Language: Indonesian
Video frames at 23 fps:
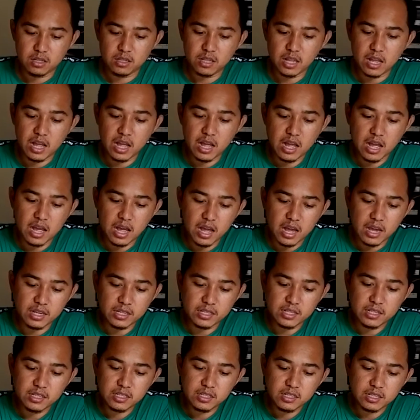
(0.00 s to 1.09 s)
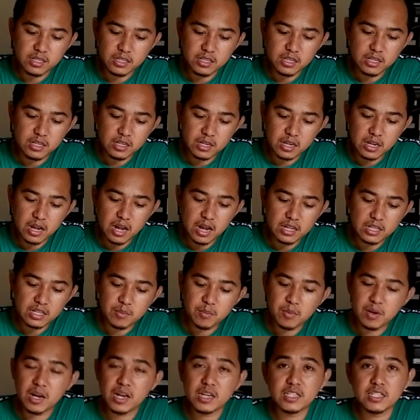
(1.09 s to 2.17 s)
Nah ini jadi nggak ada
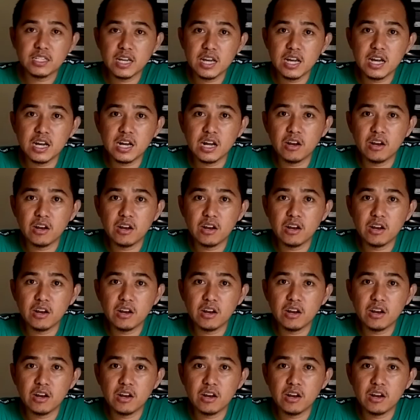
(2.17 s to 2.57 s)
bekasnya.